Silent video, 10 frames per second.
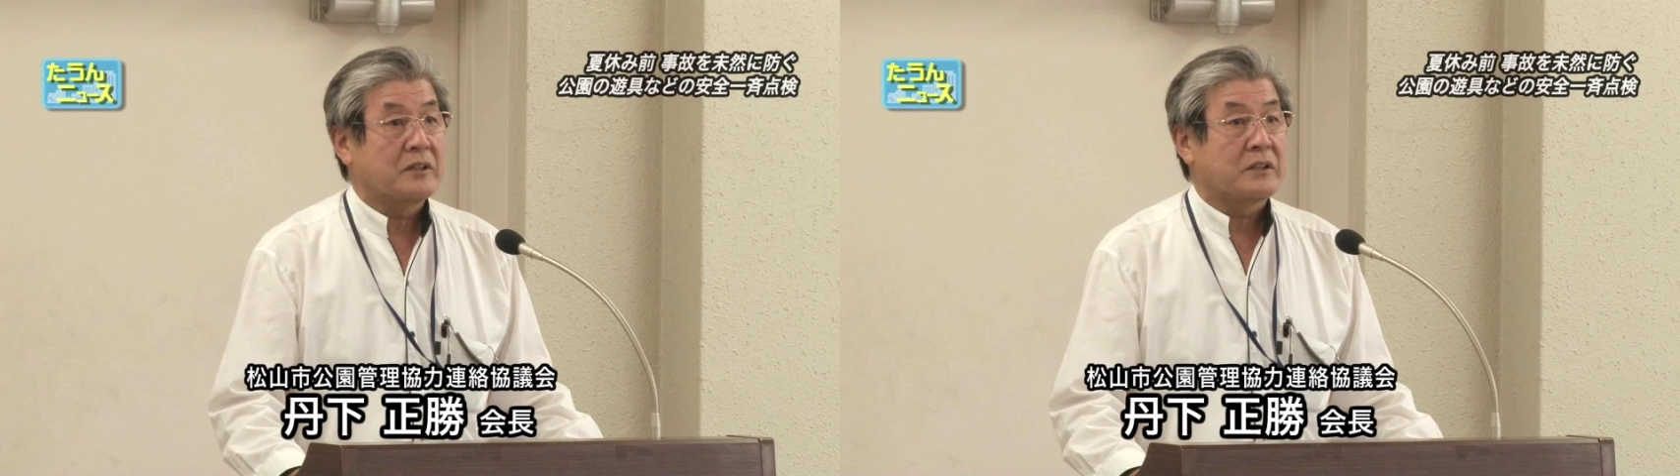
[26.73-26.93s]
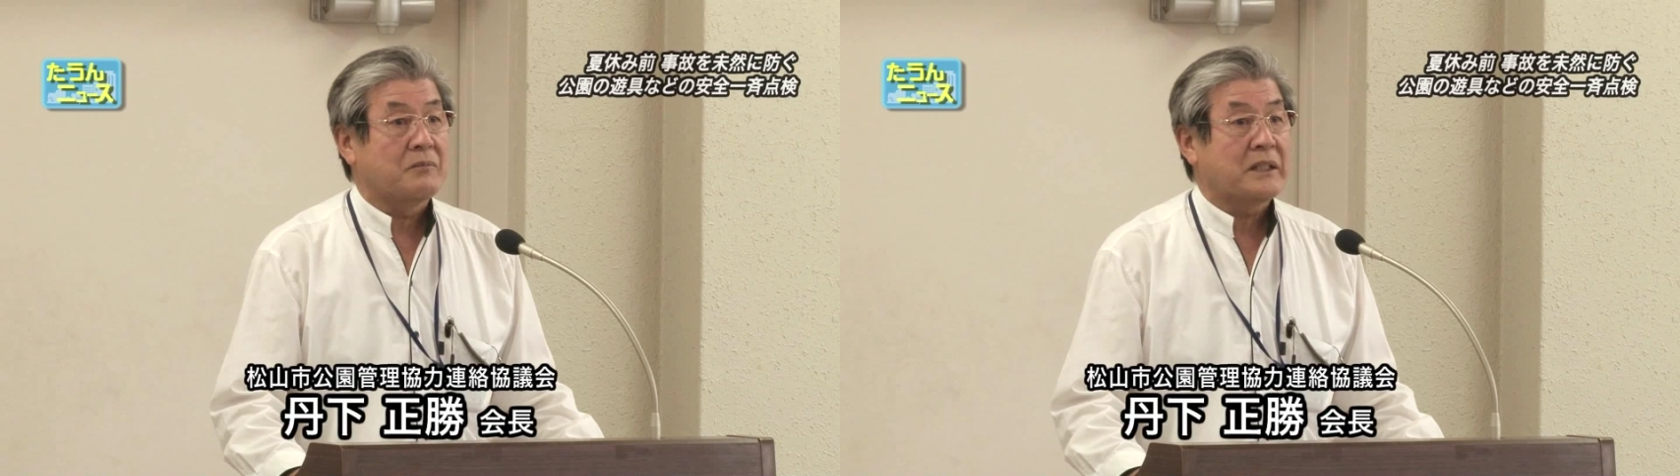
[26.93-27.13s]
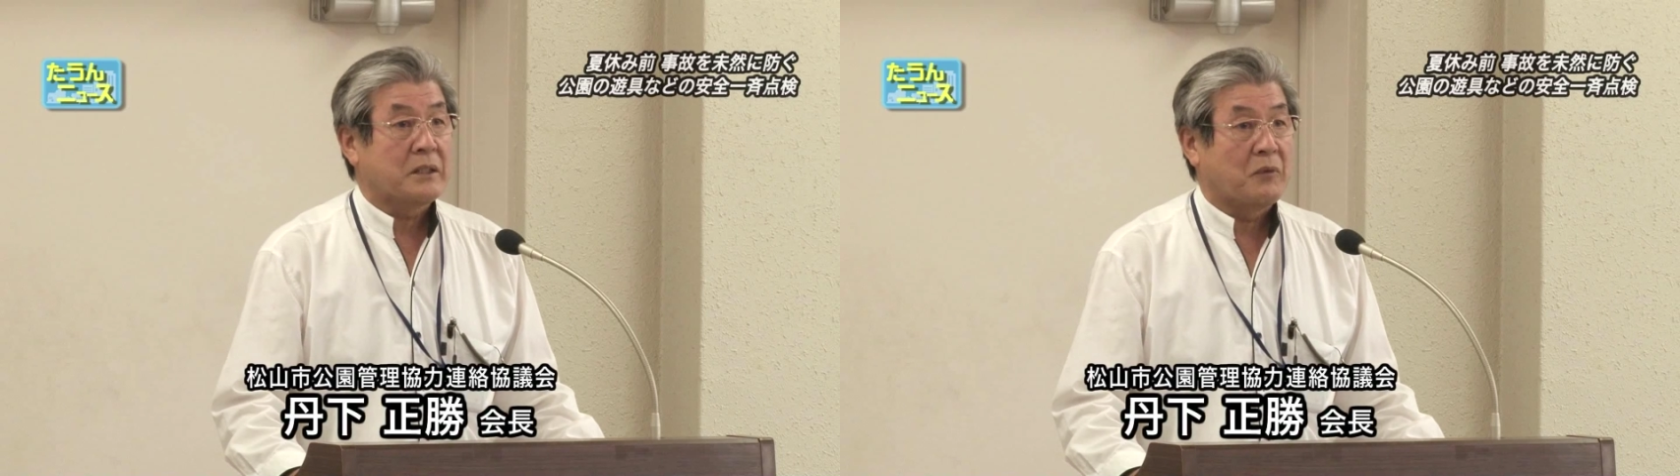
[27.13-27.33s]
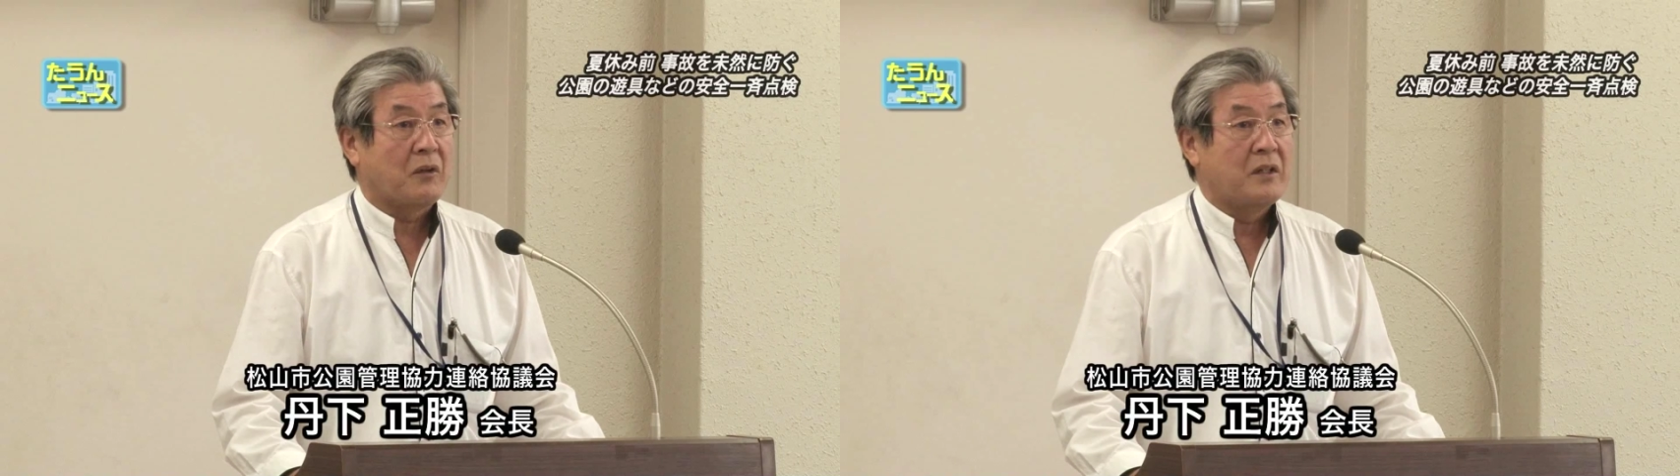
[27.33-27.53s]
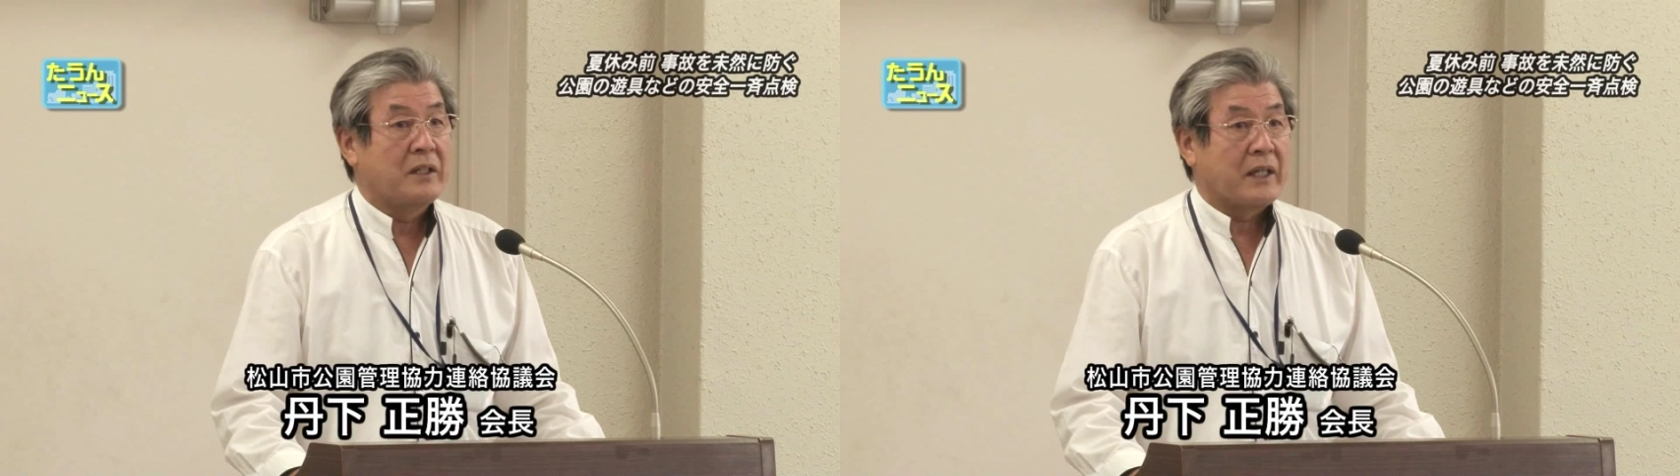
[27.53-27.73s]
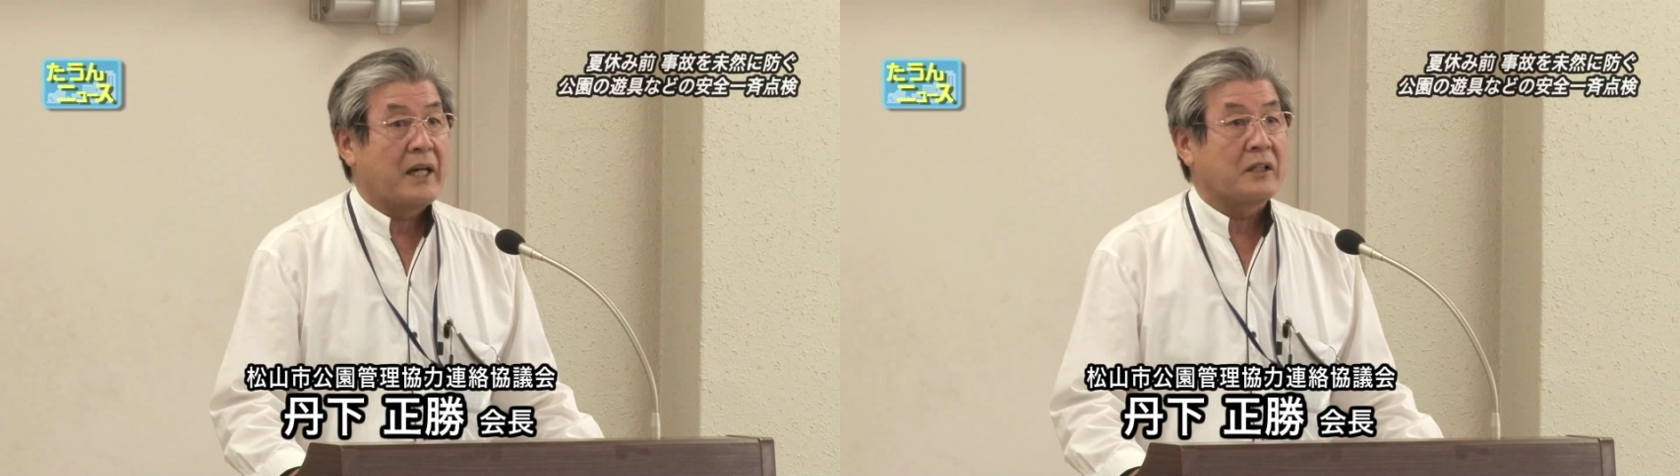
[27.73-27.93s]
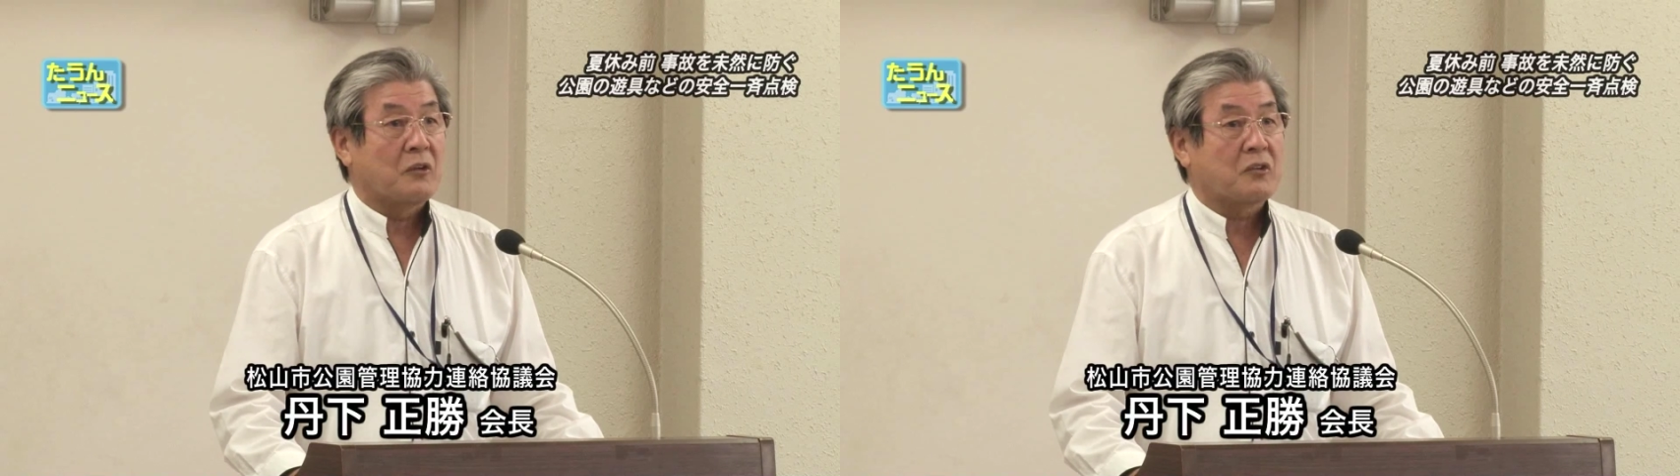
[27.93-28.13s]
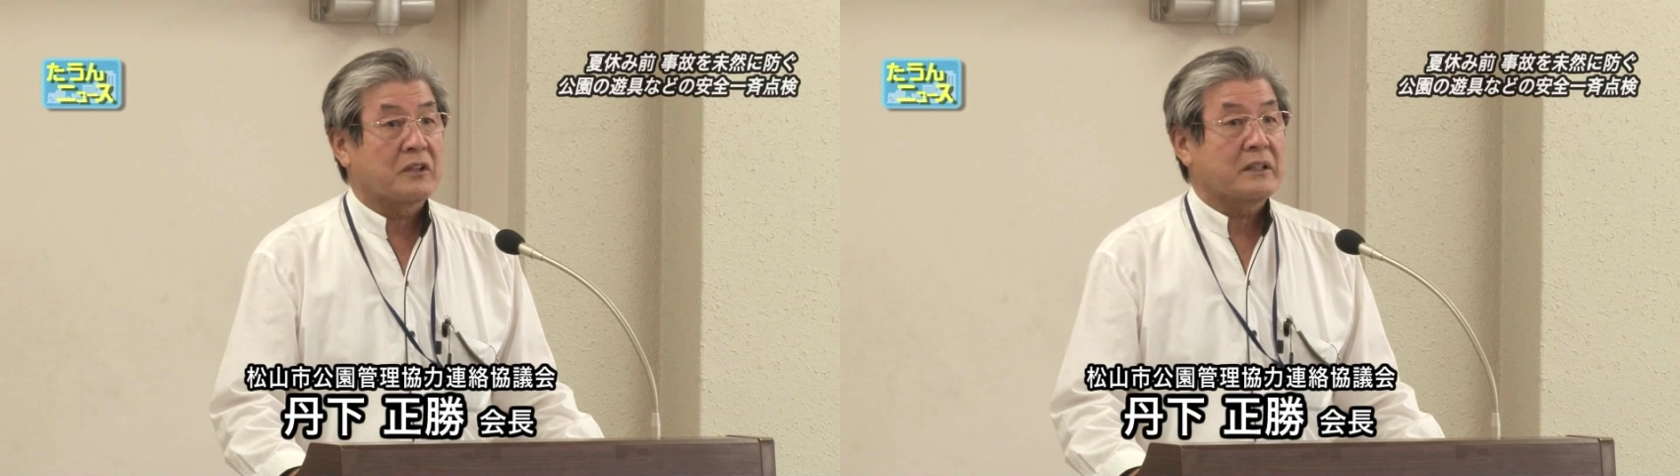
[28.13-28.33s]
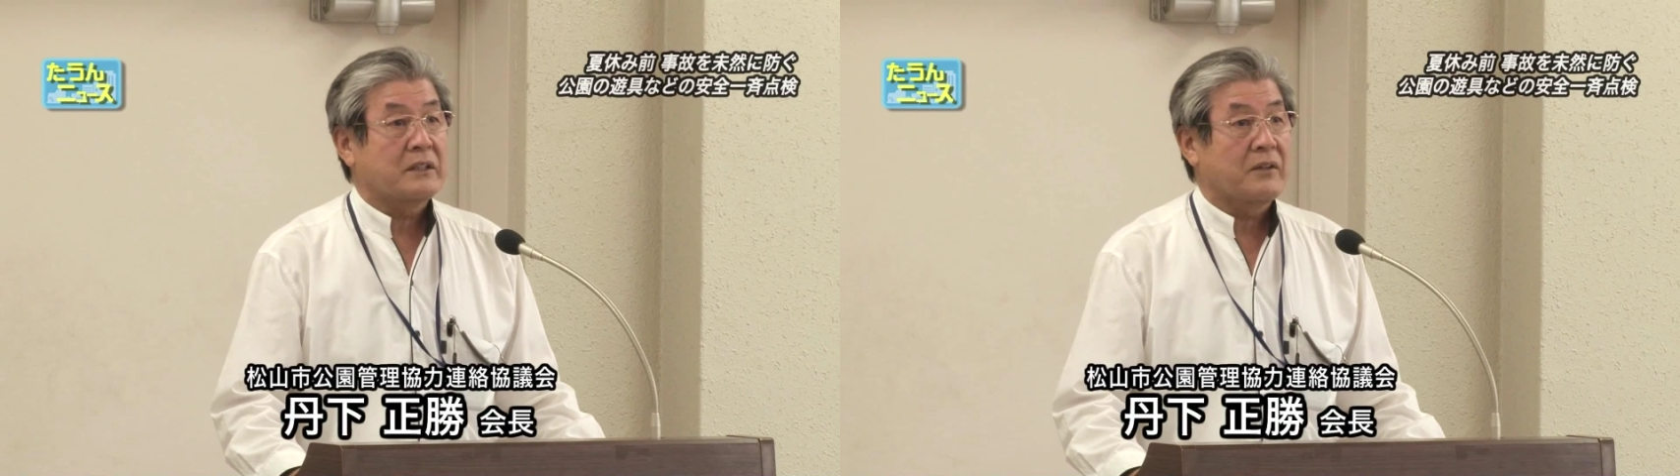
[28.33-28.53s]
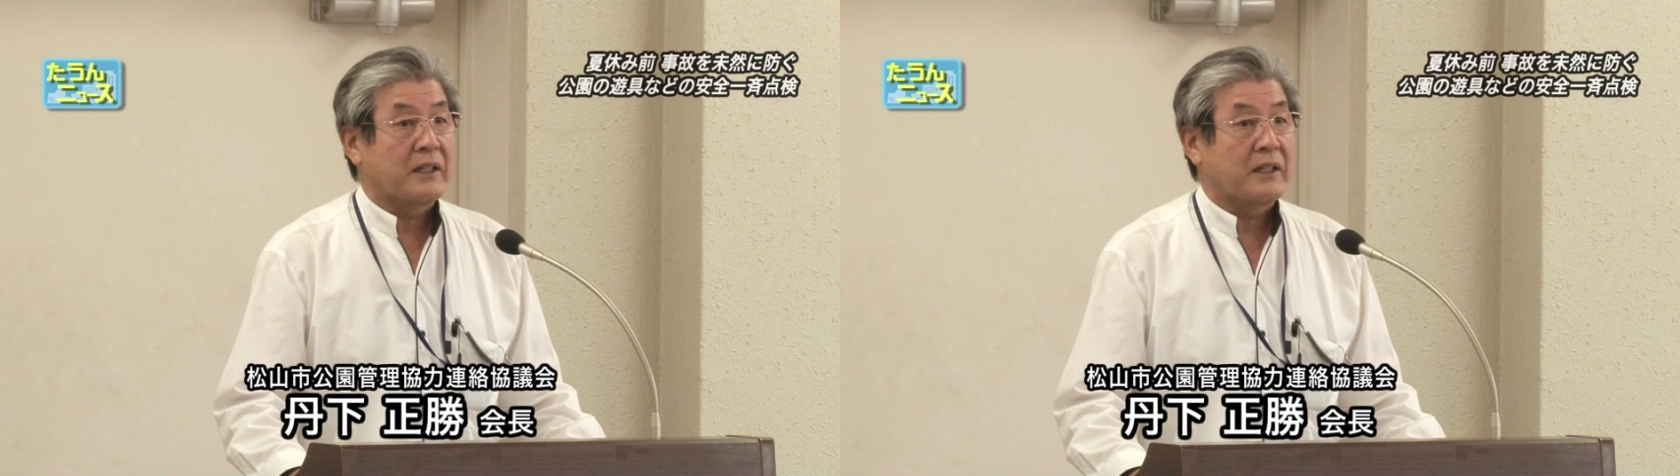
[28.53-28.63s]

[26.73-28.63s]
れにつきましてもやはり怠って